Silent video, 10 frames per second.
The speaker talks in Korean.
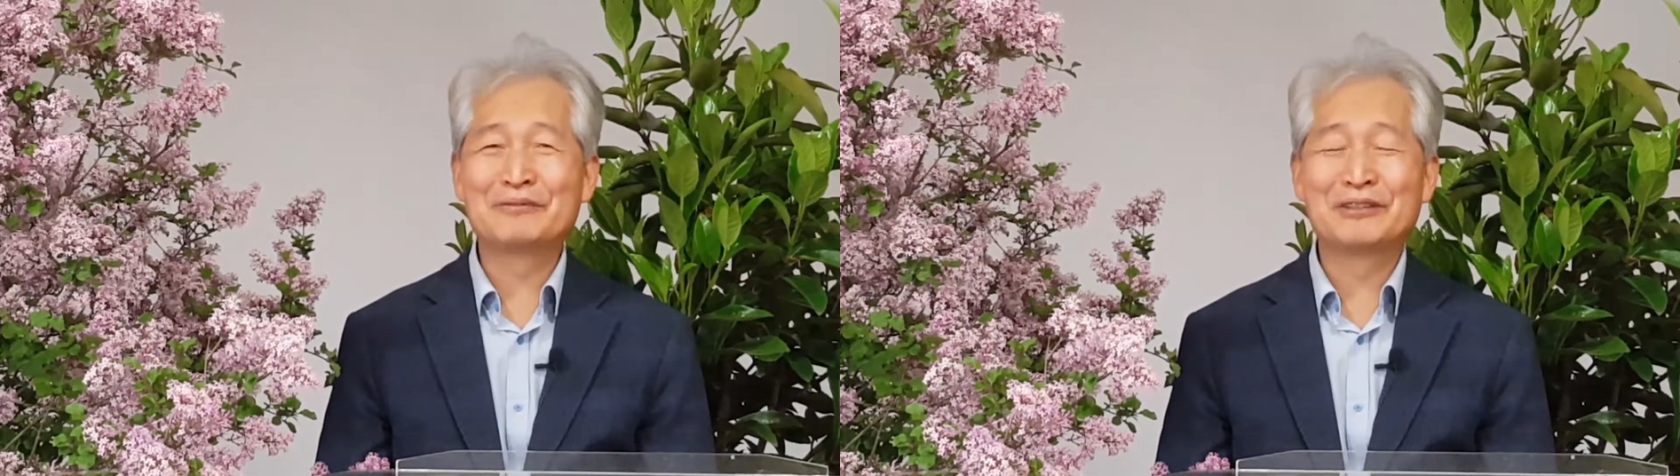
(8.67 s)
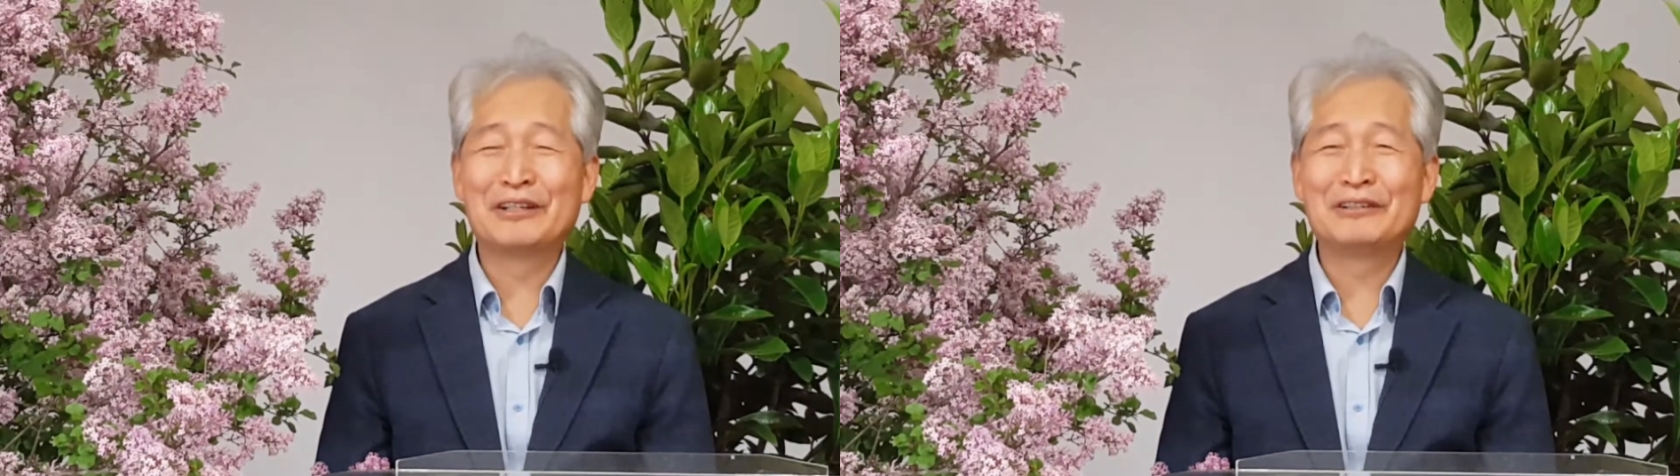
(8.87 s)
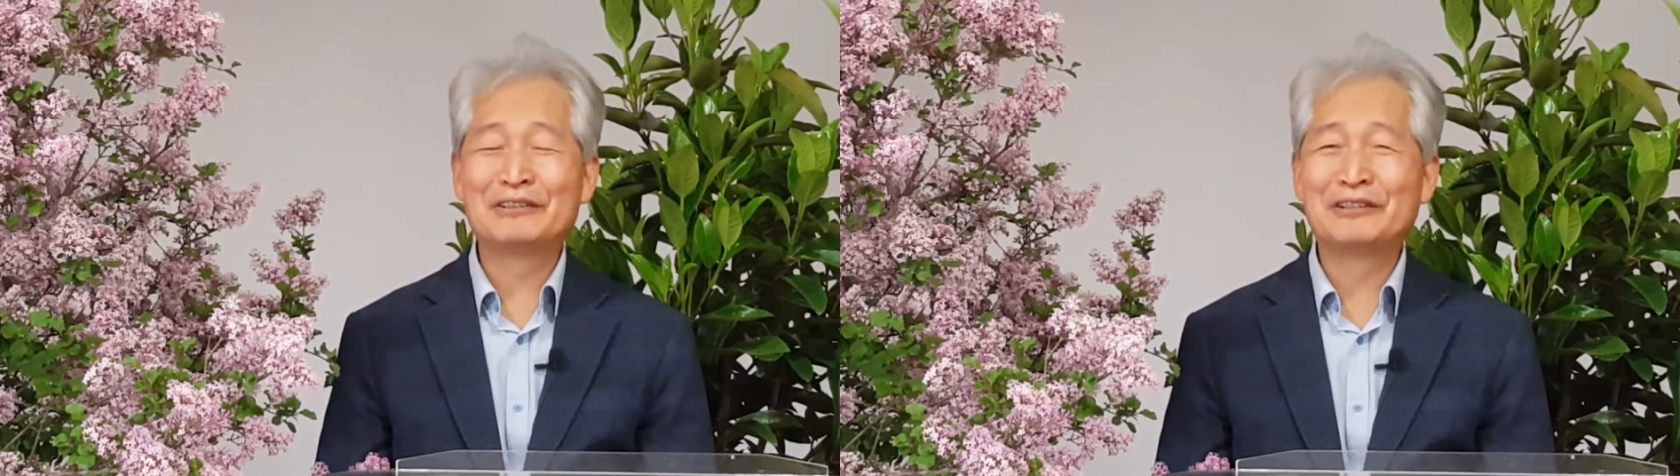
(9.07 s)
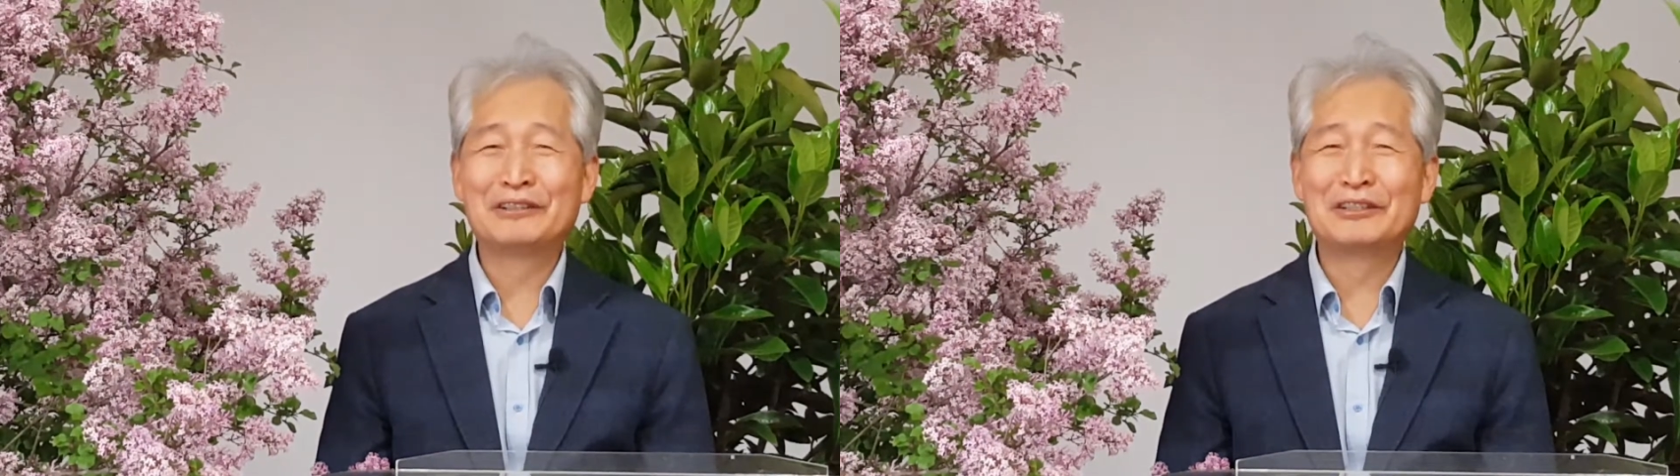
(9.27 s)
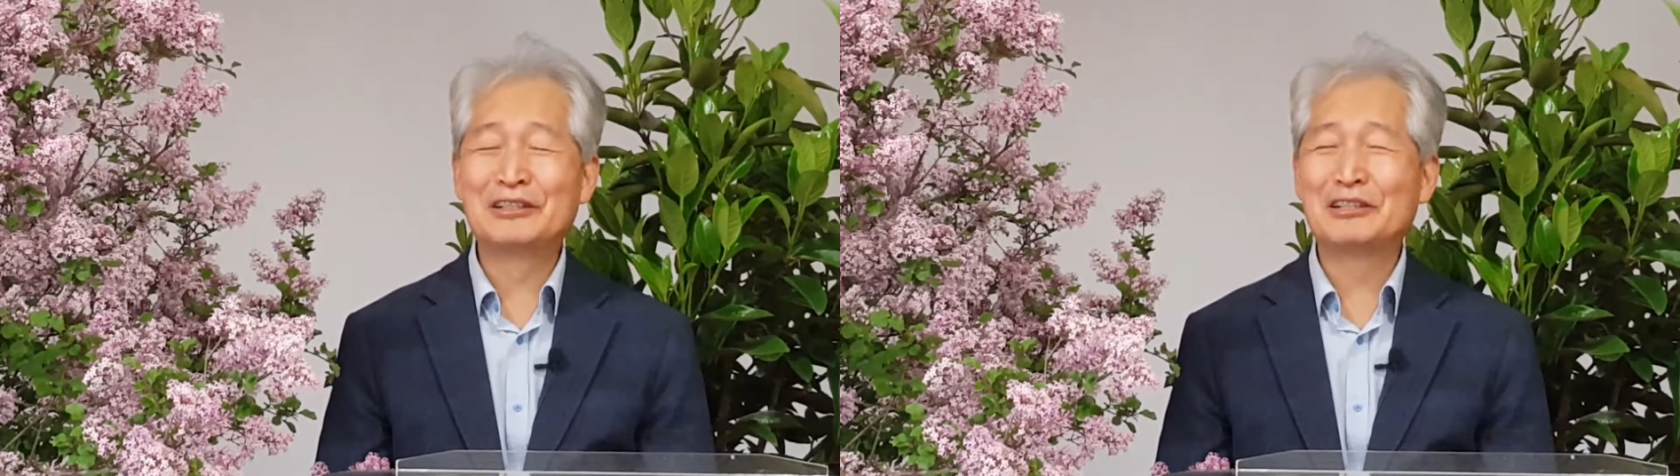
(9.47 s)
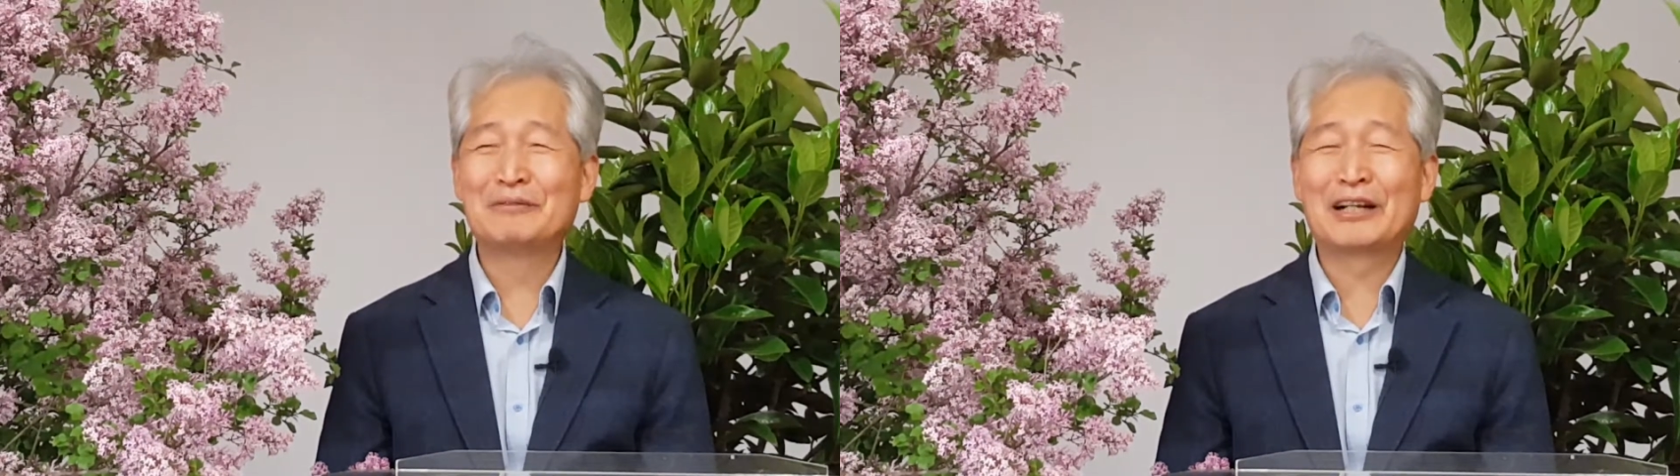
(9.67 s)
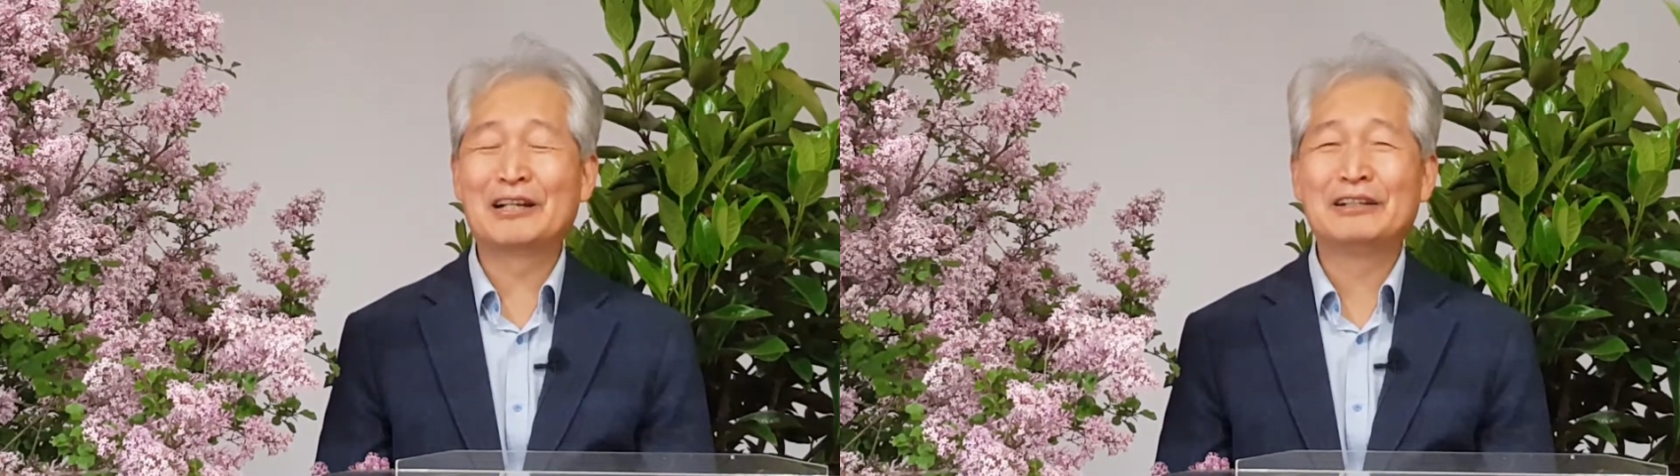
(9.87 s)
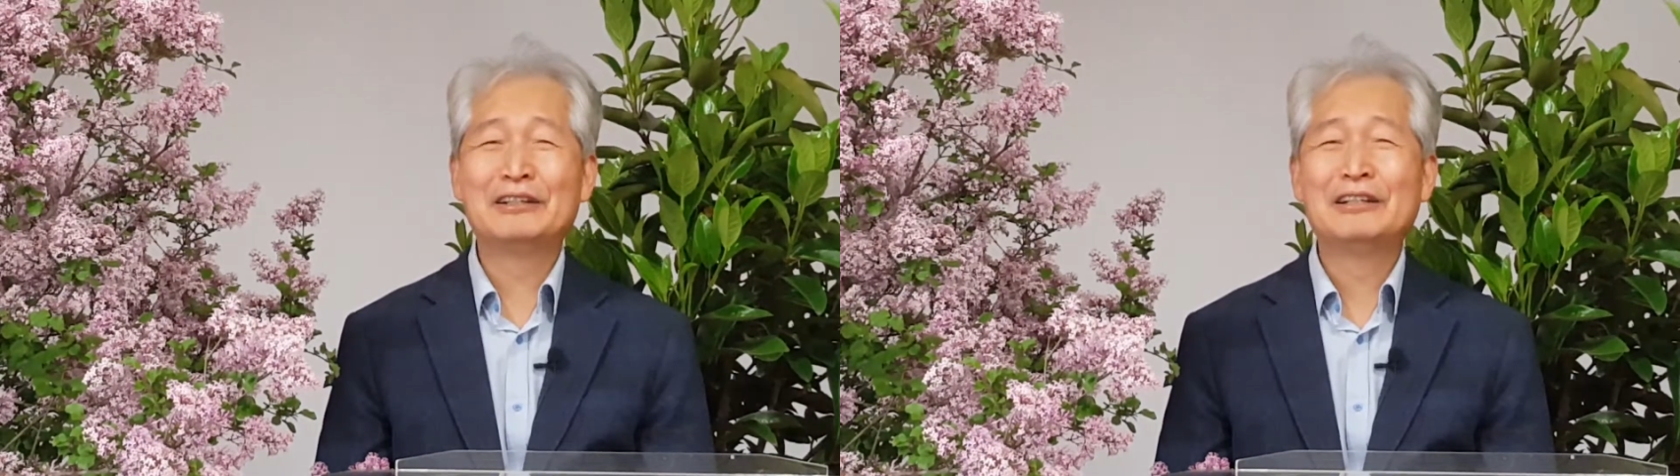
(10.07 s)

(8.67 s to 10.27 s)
몰라요 얼마나